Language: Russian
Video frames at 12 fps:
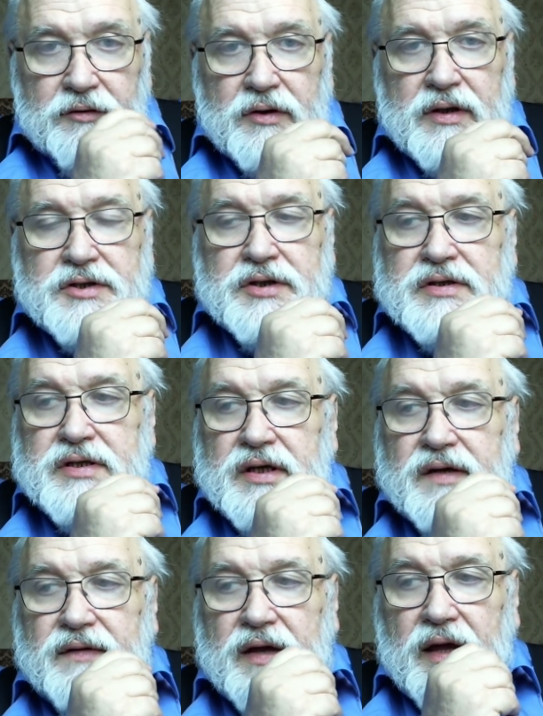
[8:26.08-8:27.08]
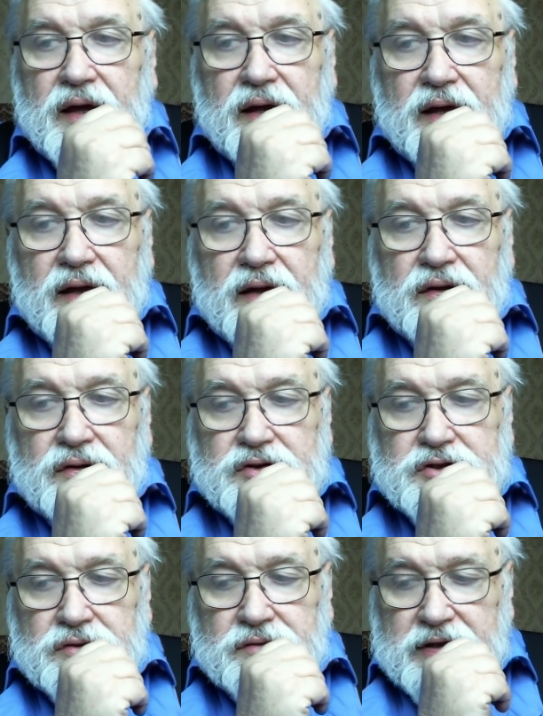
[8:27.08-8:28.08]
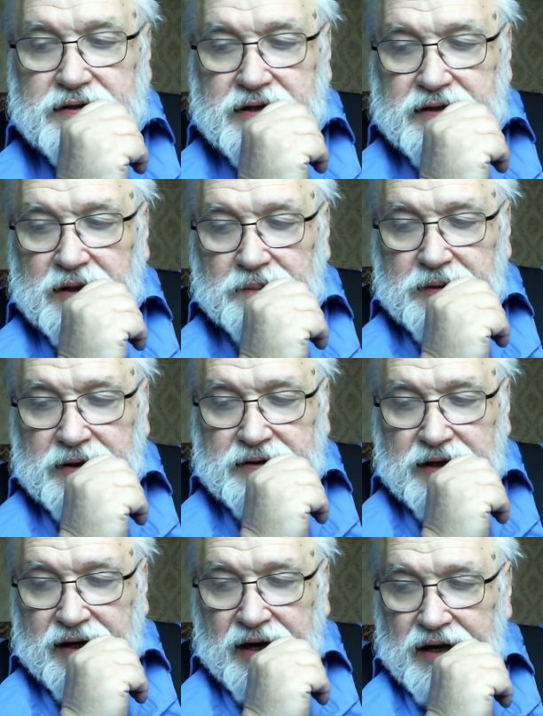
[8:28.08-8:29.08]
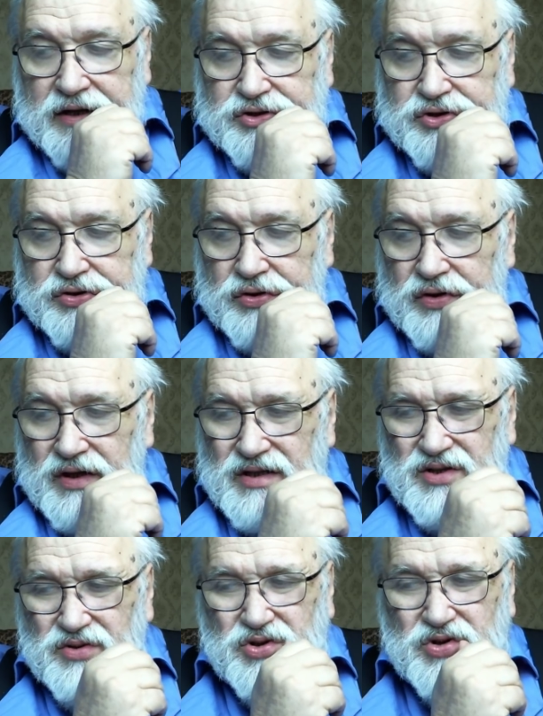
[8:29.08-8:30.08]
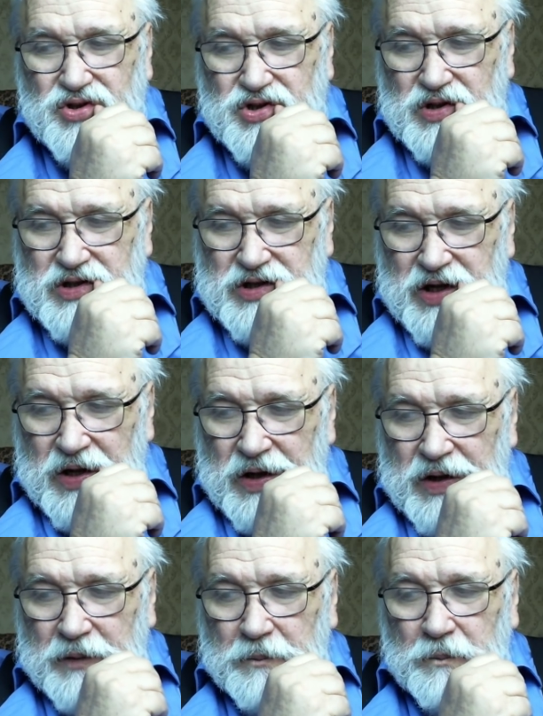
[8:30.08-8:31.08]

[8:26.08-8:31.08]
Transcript: нашей церкви, но ситуация там была такая, что если уж очень сильно